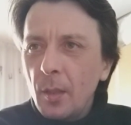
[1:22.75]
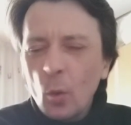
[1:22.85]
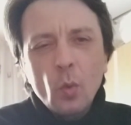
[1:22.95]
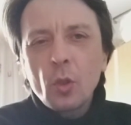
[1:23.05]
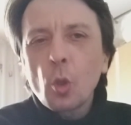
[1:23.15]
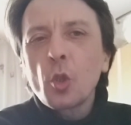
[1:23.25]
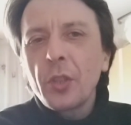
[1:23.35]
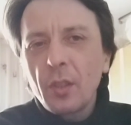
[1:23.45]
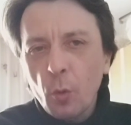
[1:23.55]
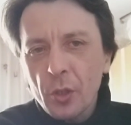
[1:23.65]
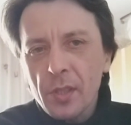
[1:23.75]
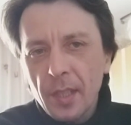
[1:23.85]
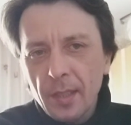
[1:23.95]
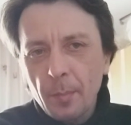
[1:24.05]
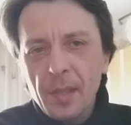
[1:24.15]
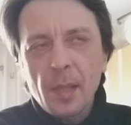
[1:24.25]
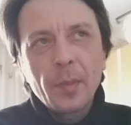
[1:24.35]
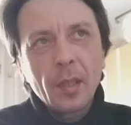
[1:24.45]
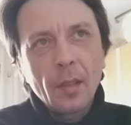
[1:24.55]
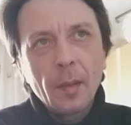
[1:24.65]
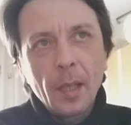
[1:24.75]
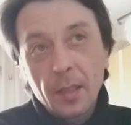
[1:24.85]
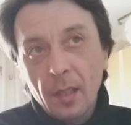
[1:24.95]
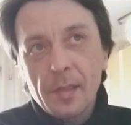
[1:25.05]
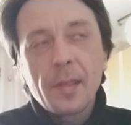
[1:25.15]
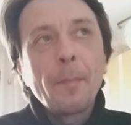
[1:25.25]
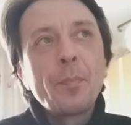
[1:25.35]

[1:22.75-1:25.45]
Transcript: ну, то, что они творческие, это бессомненно, это раз.